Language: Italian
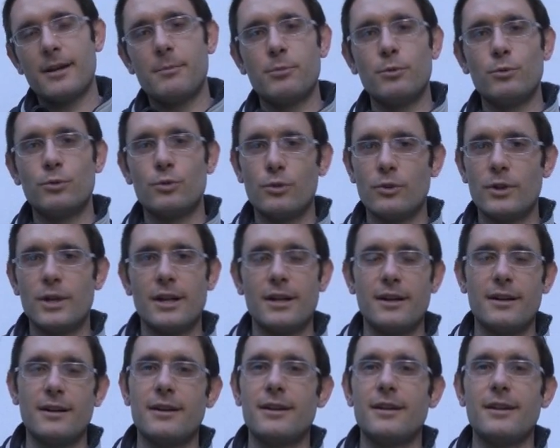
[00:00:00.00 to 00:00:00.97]
appunto
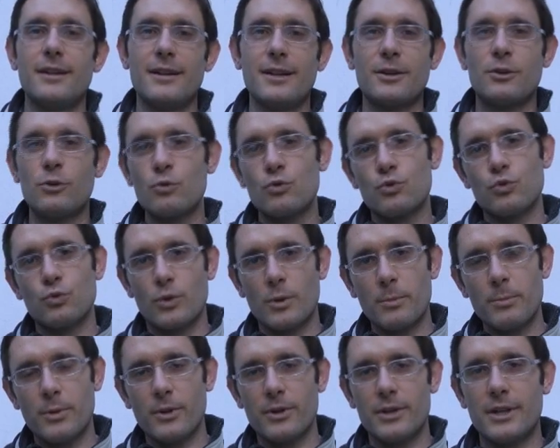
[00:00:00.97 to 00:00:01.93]
la, la chiusura
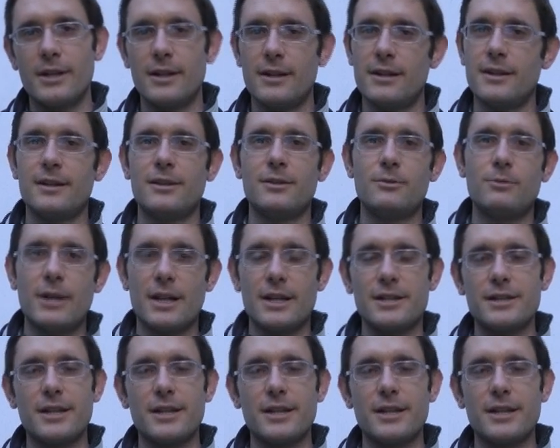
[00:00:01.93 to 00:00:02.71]
un po' della, della